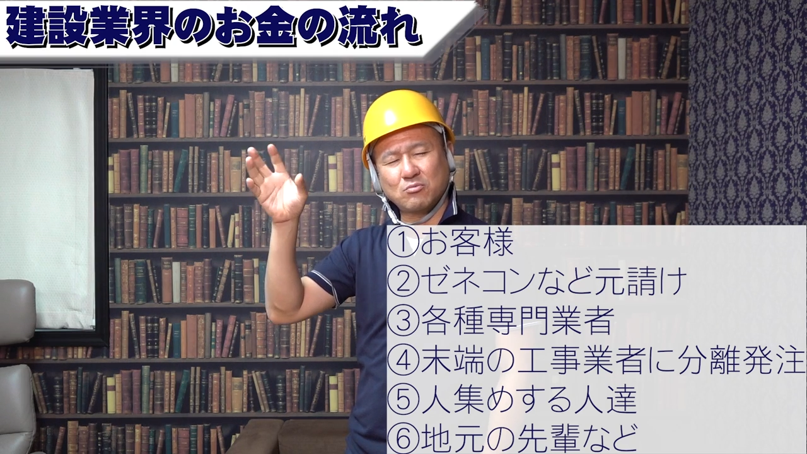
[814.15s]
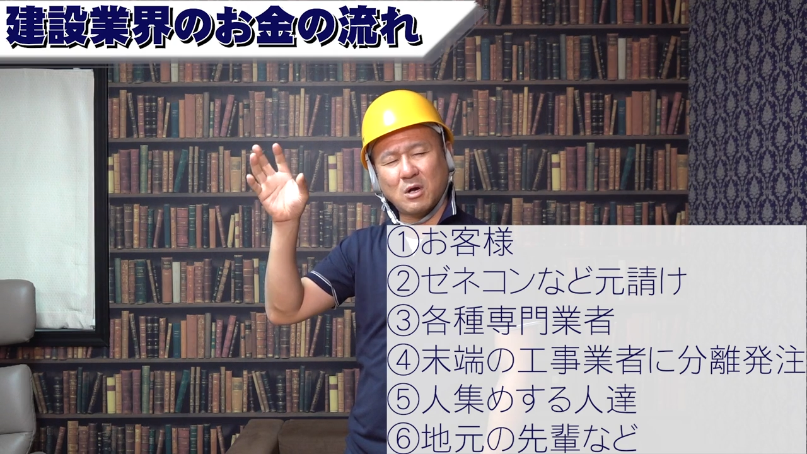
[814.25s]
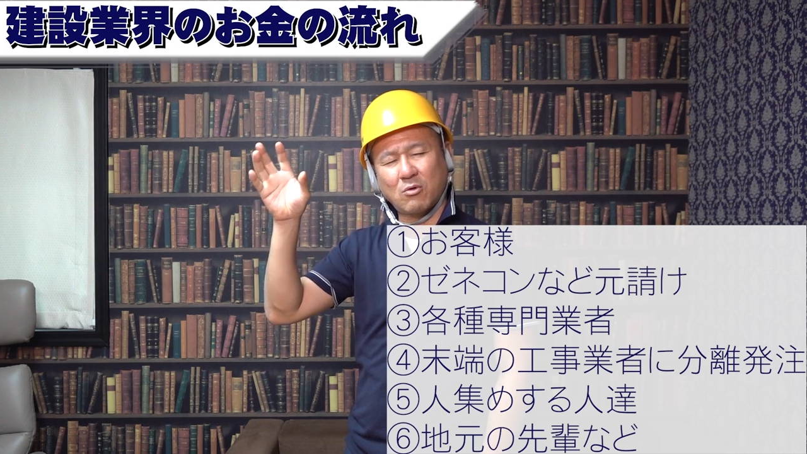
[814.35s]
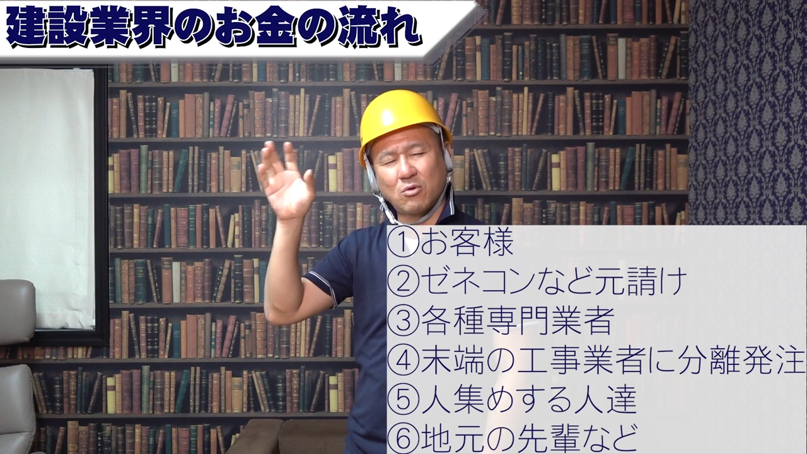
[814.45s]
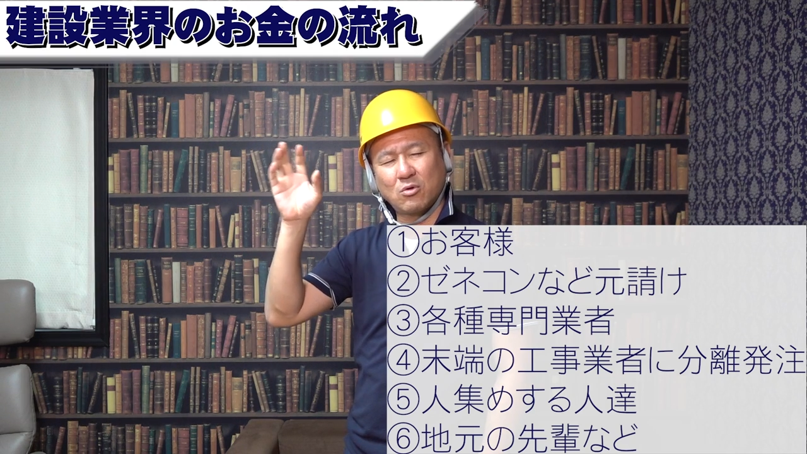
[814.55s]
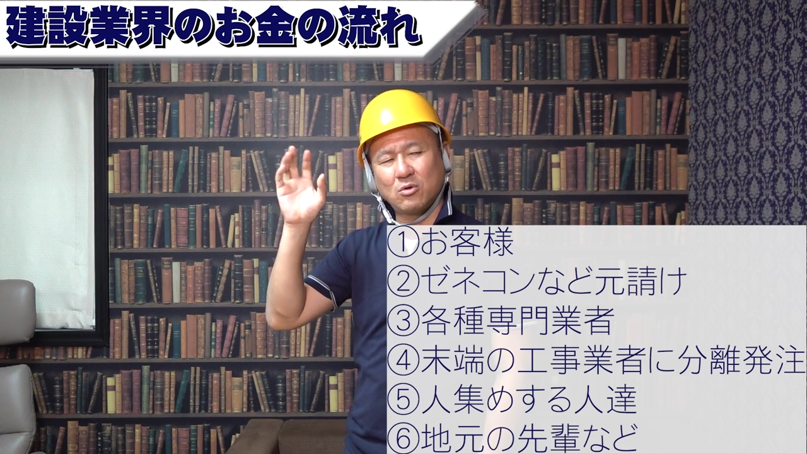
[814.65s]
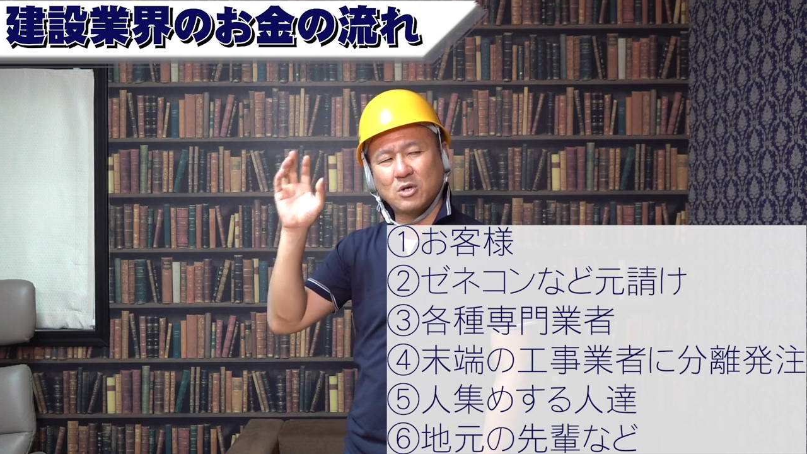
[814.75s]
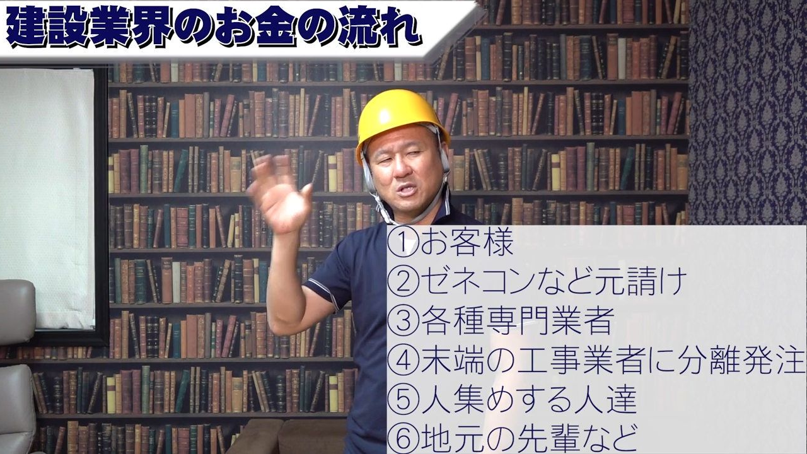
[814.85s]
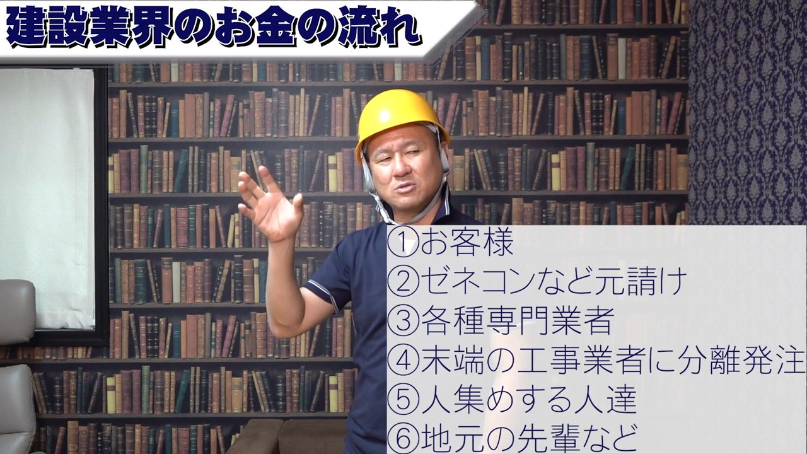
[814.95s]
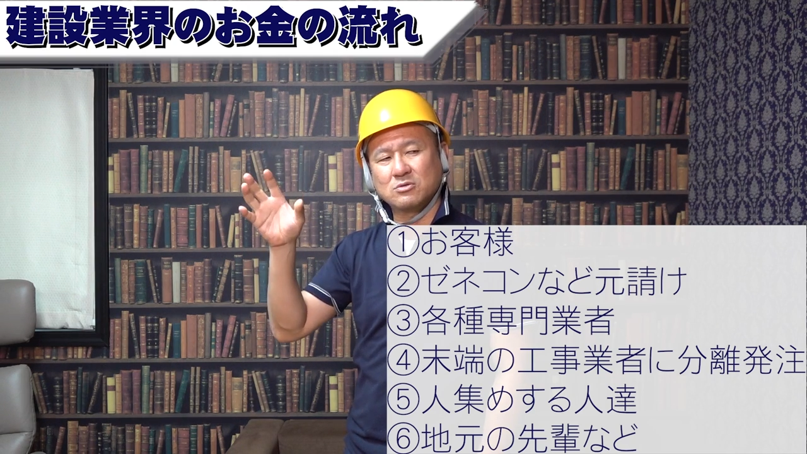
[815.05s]
まあこういう言い
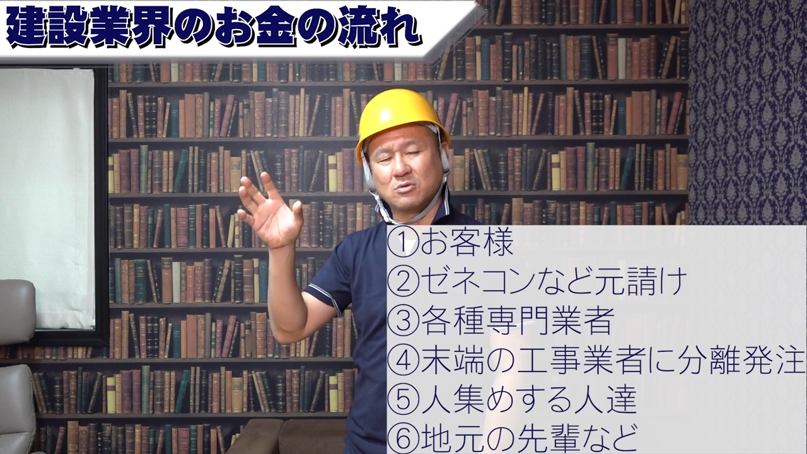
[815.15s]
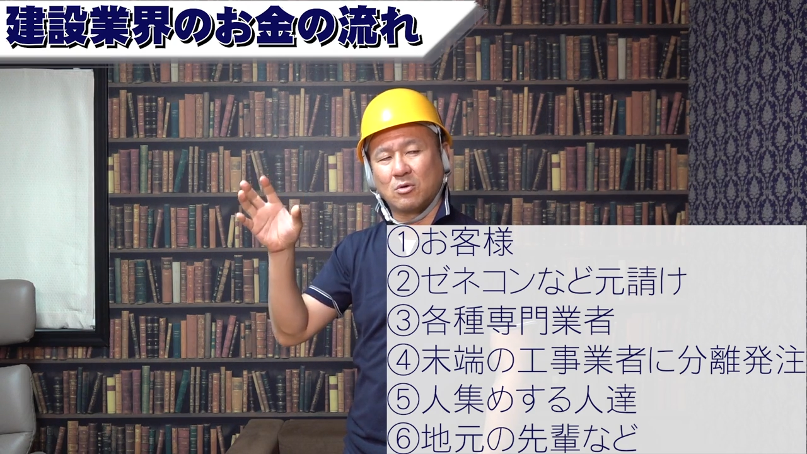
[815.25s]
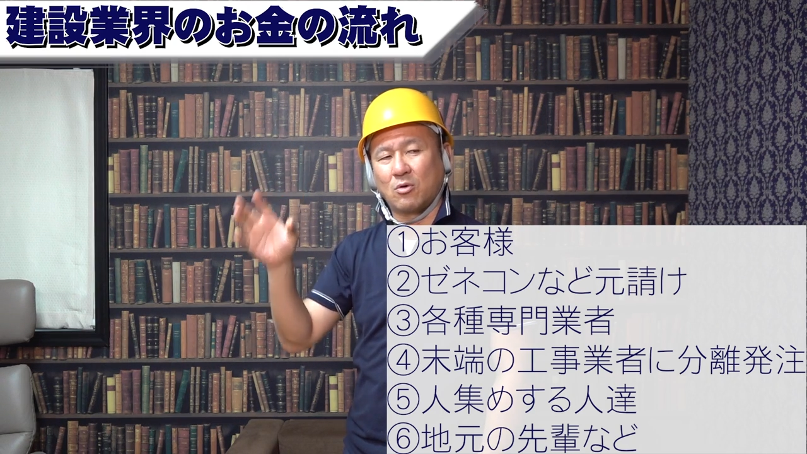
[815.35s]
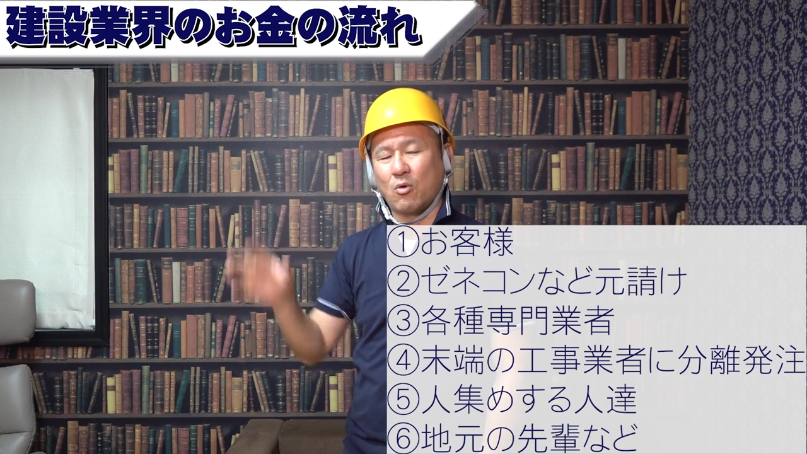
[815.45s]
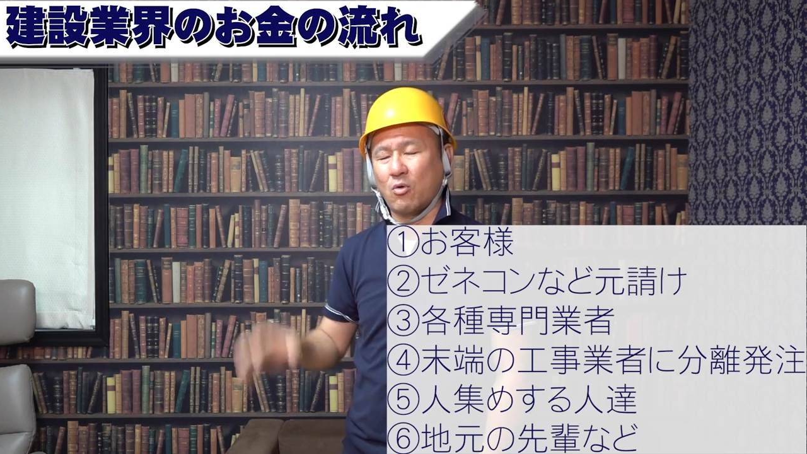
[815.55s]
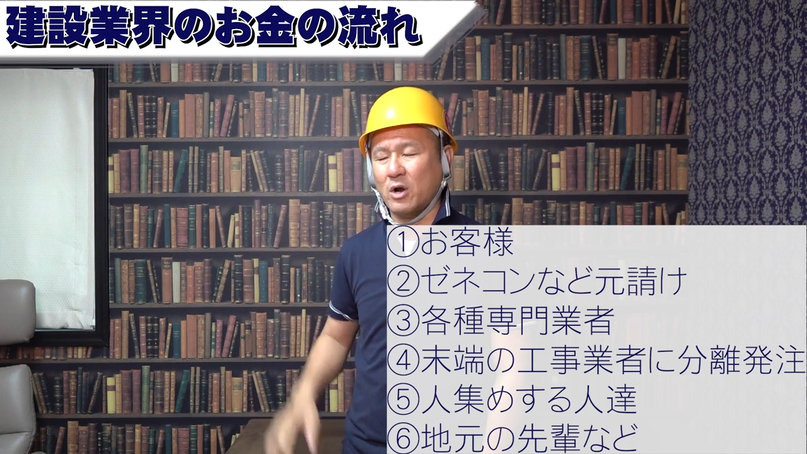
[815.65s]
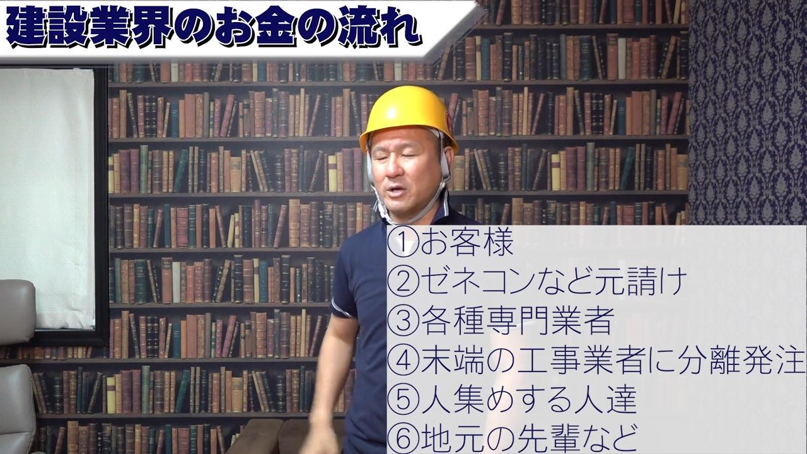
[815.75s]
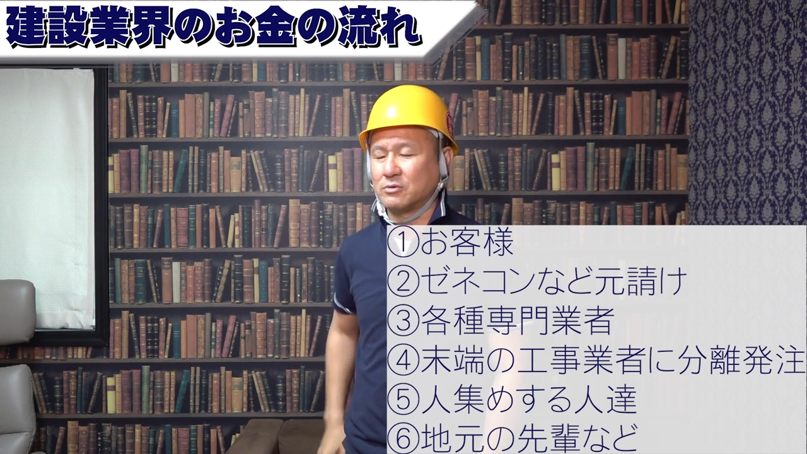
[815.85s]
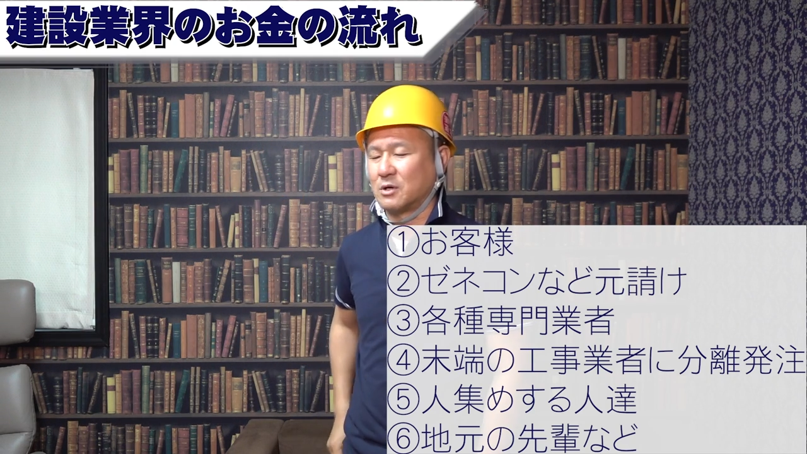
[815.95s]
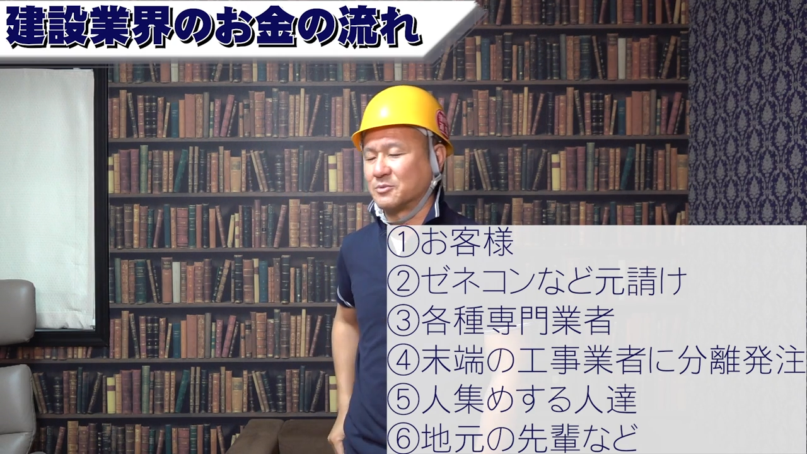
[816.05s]
方すると怒られ
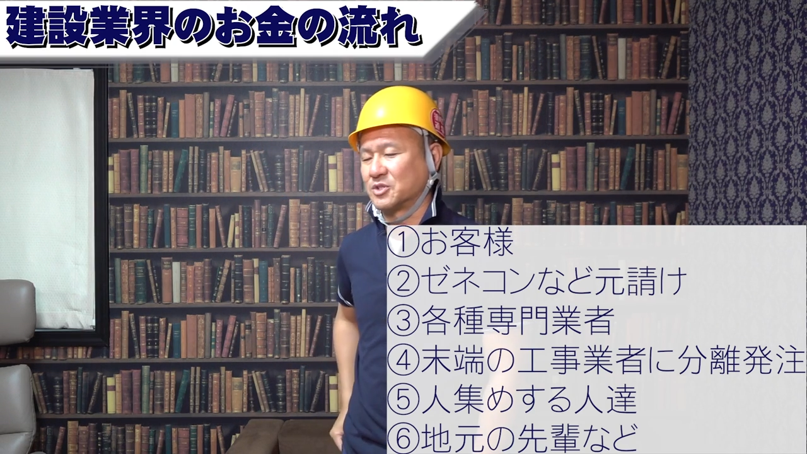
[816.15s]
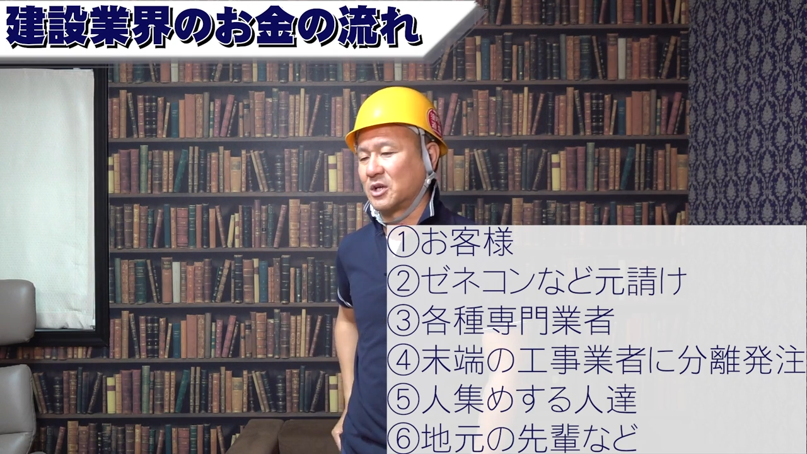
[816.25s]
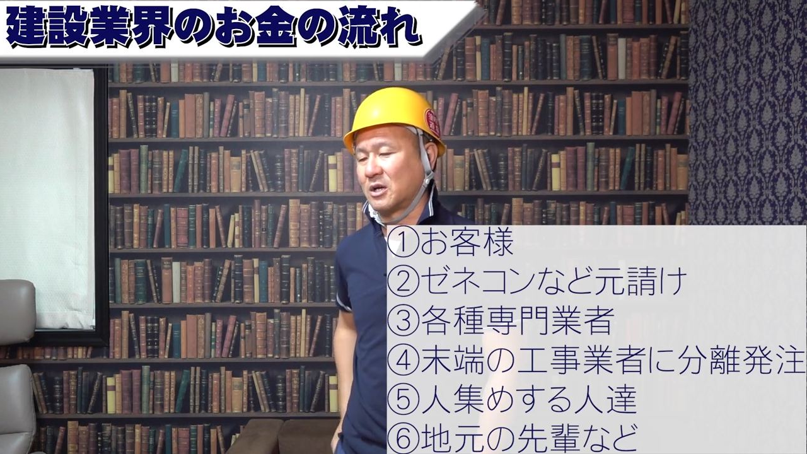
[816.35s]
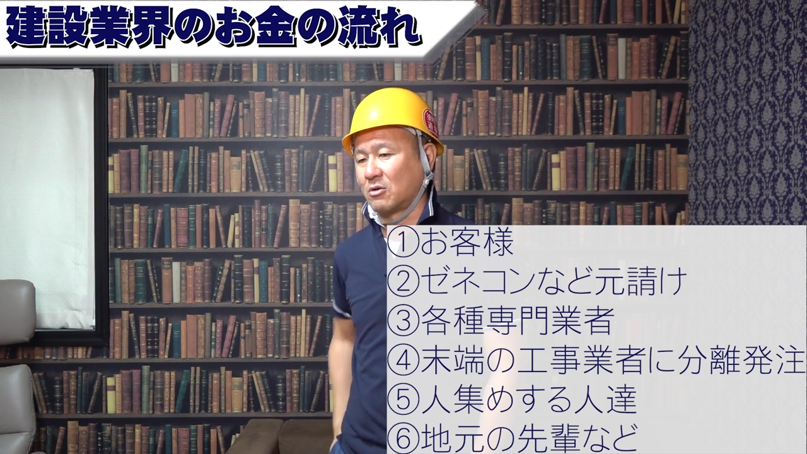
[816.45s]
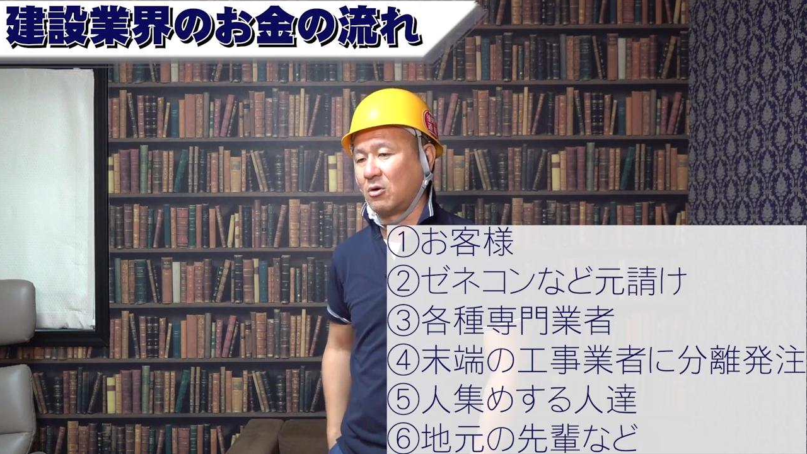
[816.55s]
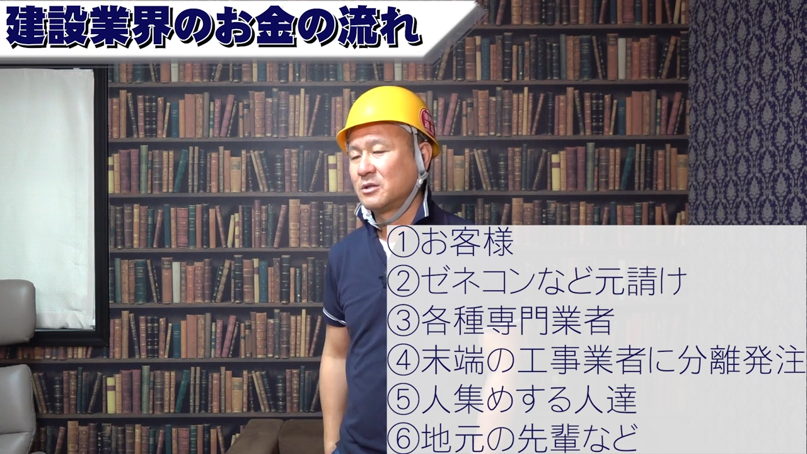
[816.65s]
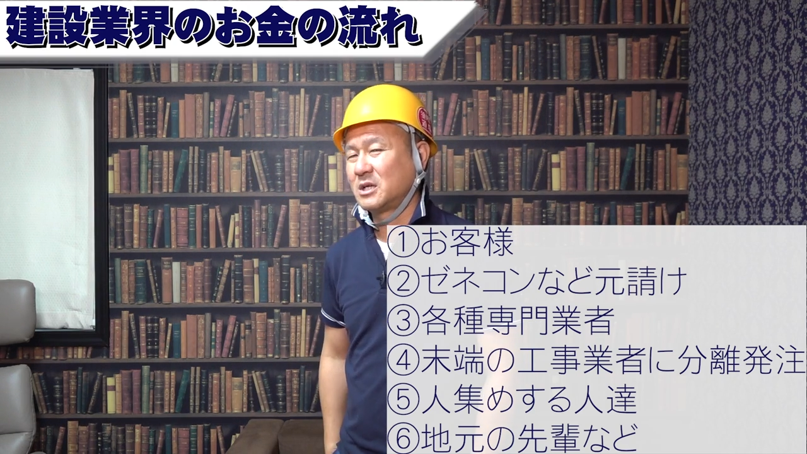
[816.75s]
るんかもしれんけど、